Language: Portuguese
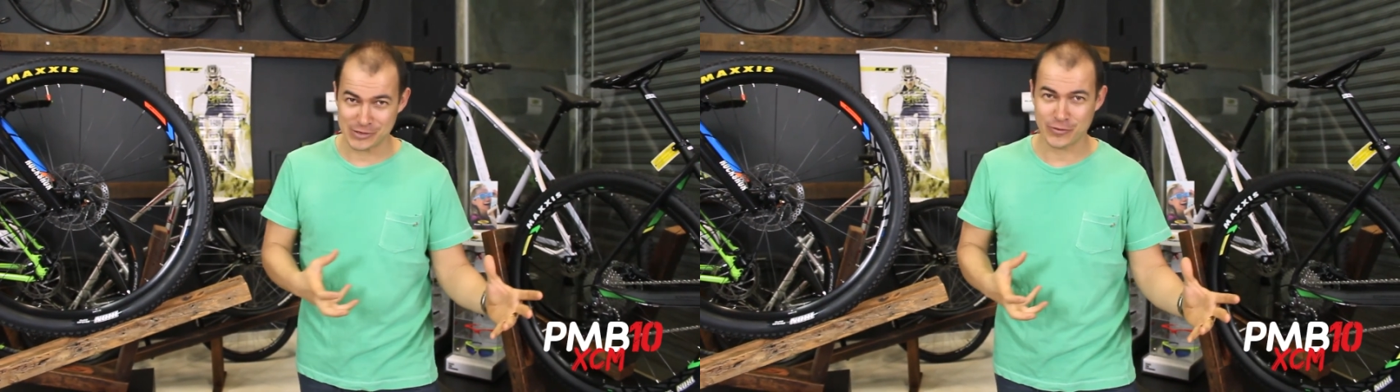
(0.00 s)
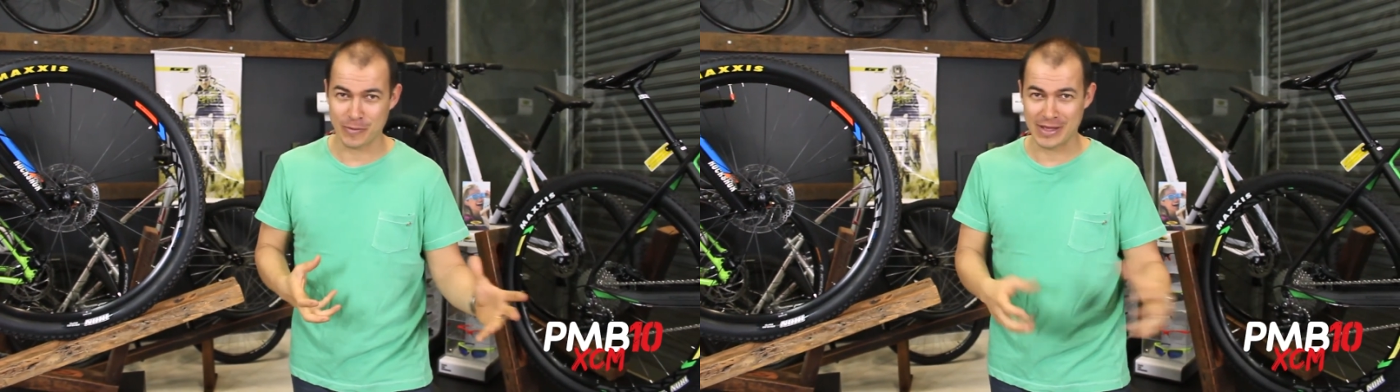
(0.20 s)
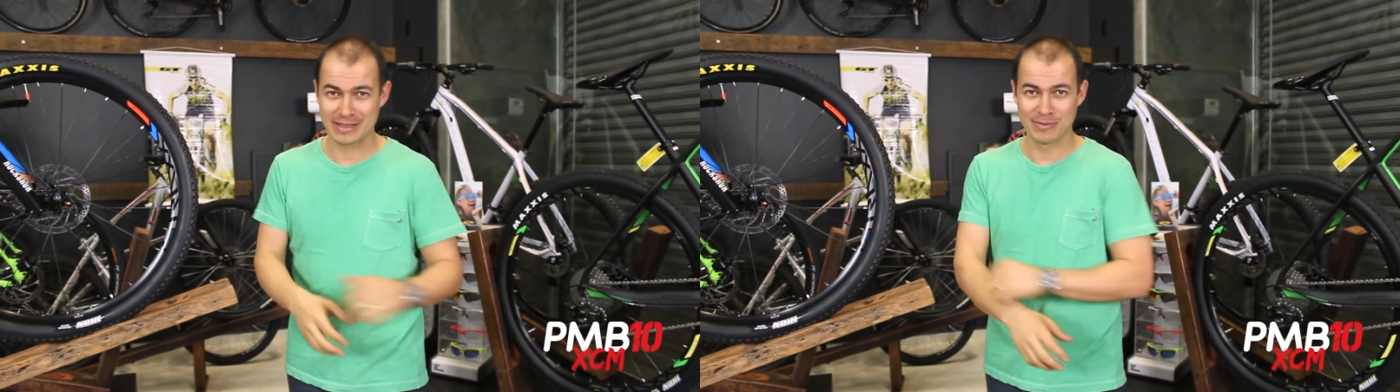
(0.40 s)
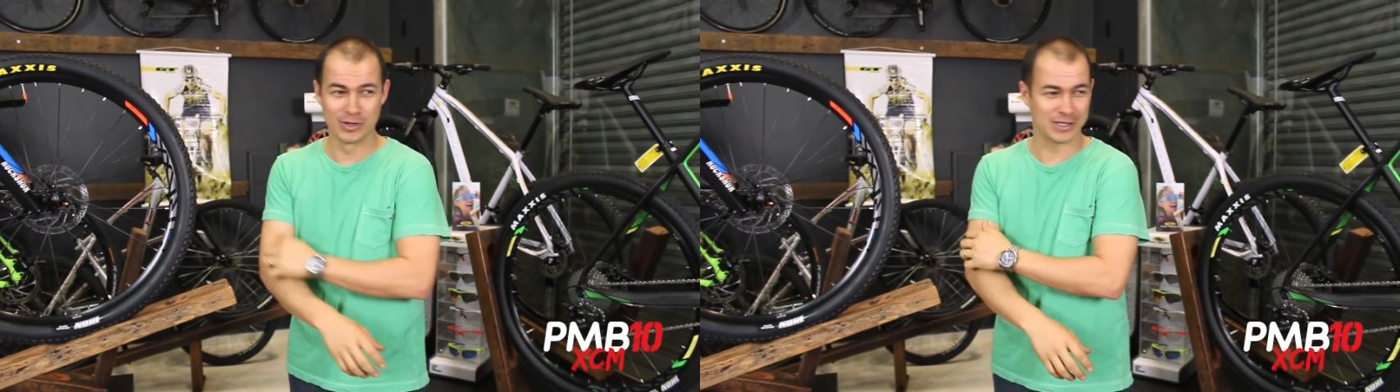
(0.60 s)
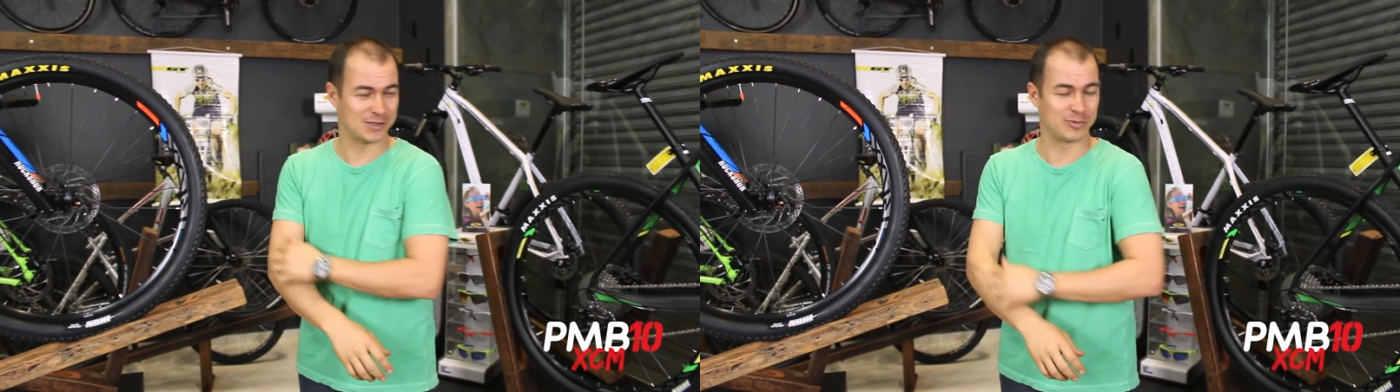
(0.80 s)
fomenta
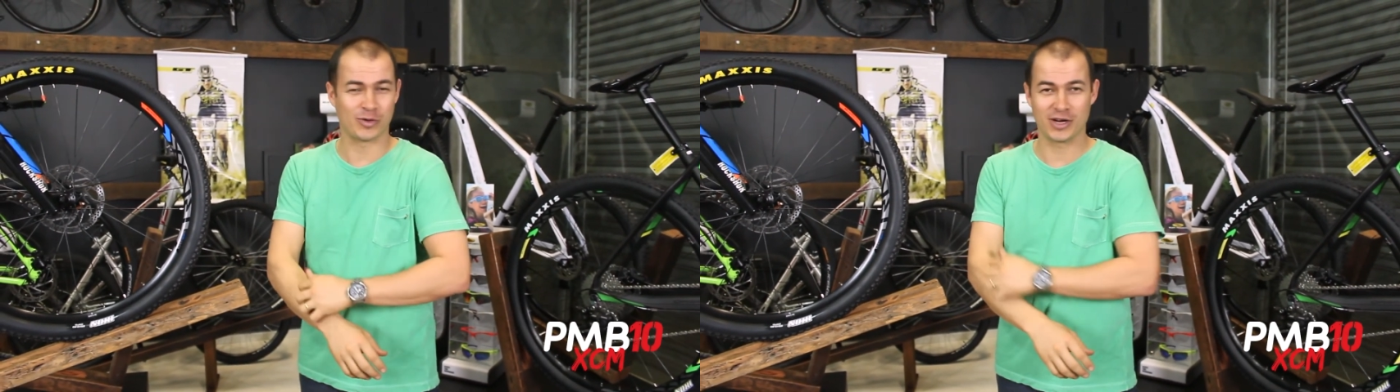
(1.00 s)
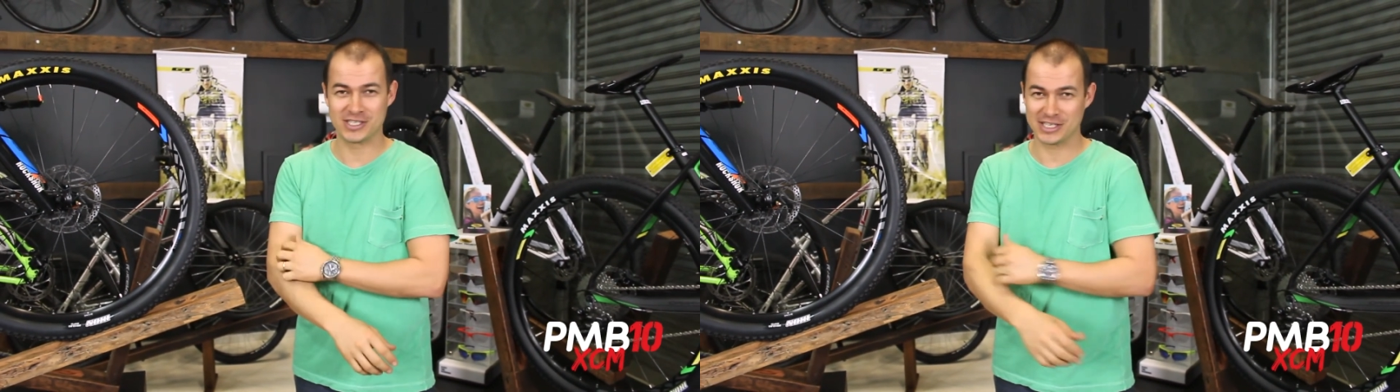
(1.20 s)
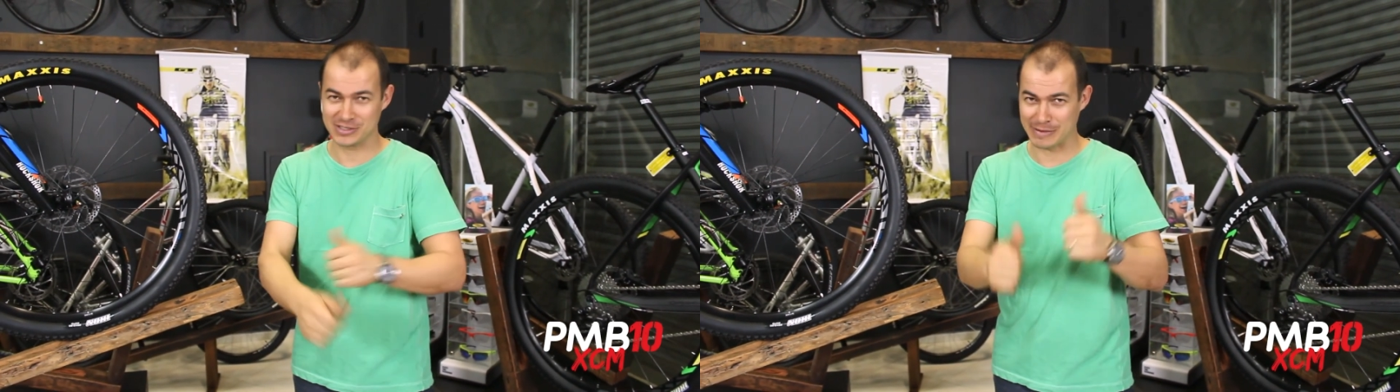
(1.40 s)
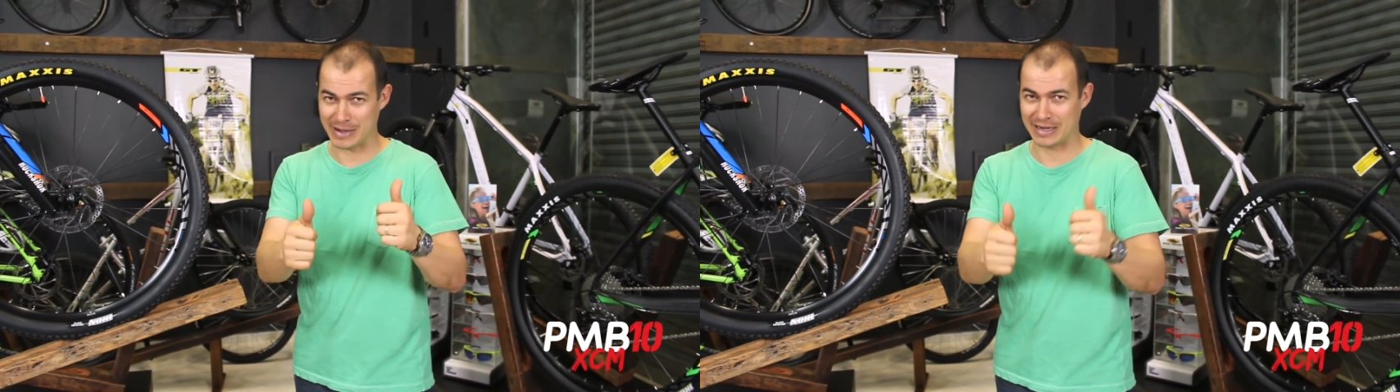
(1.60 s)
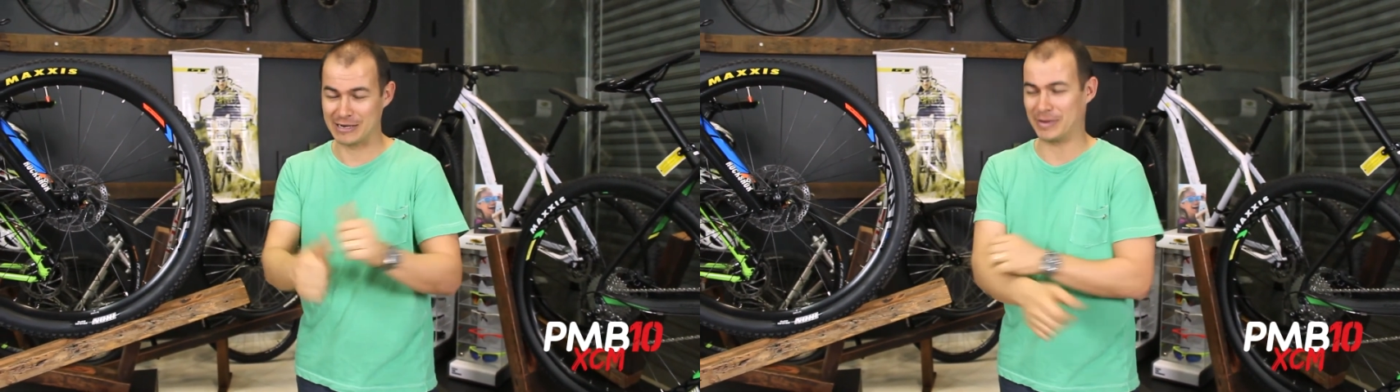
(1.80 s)
muito esse esporte e que isso é
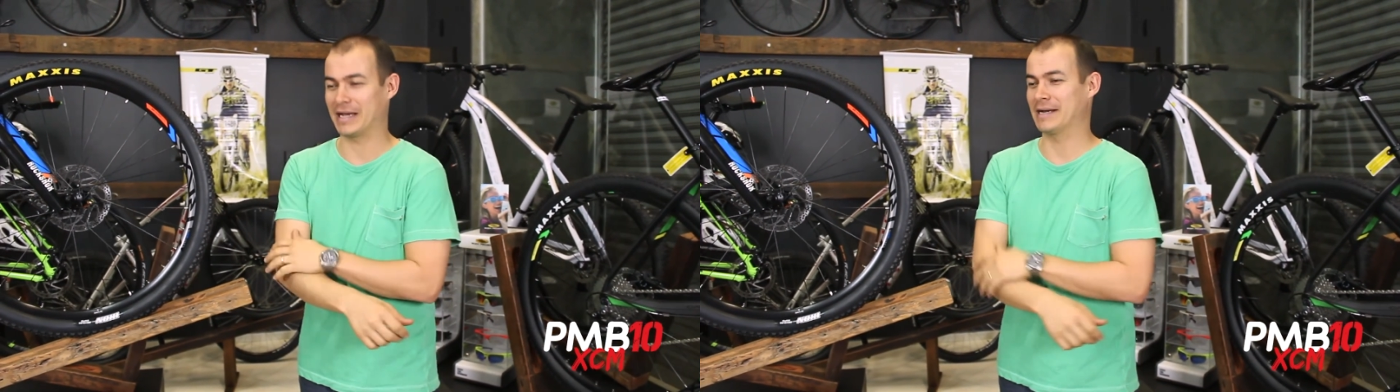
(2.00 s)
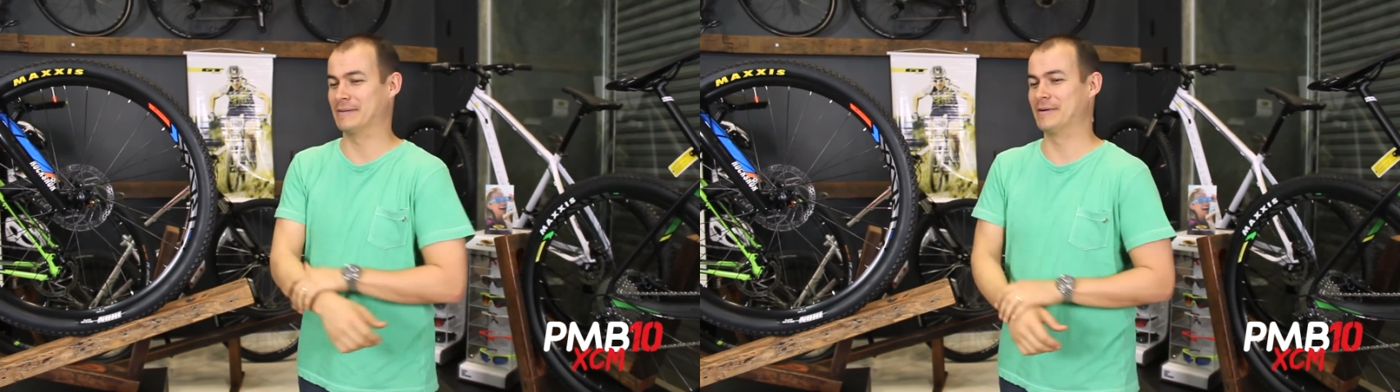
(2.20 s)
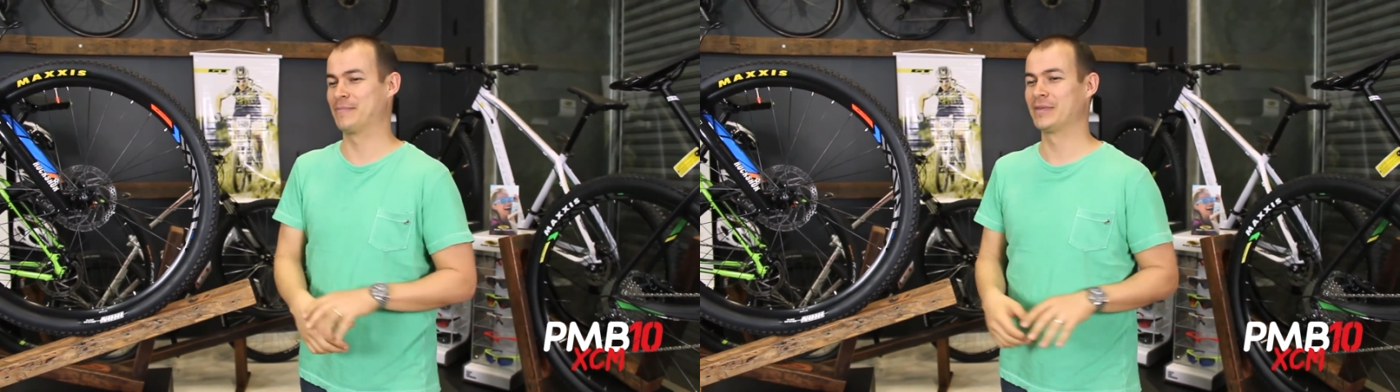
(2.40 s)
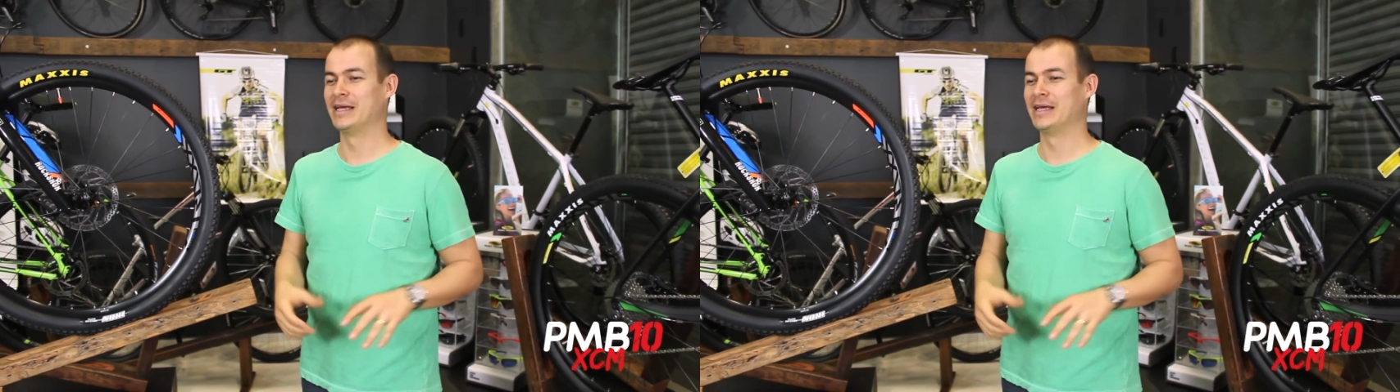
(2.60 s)
bacana pra caramba.